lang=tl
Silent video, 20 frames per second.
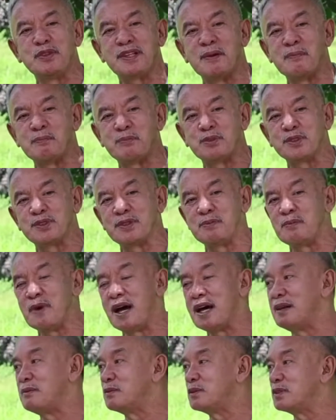tampos sa
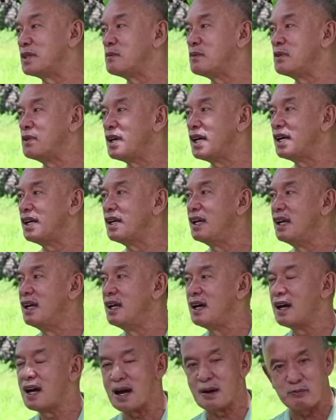mahal mo sa buhay.
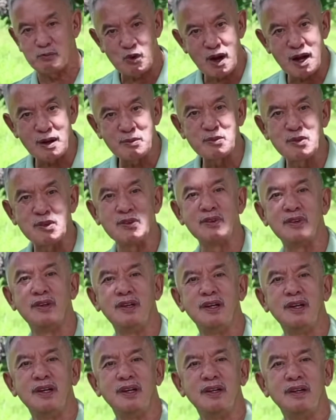Kapwa mo.
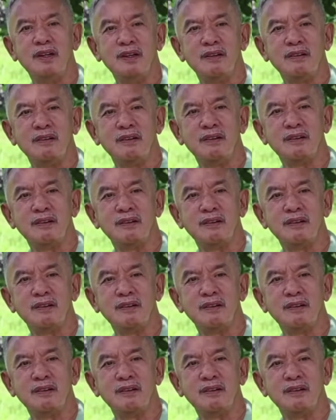Ha?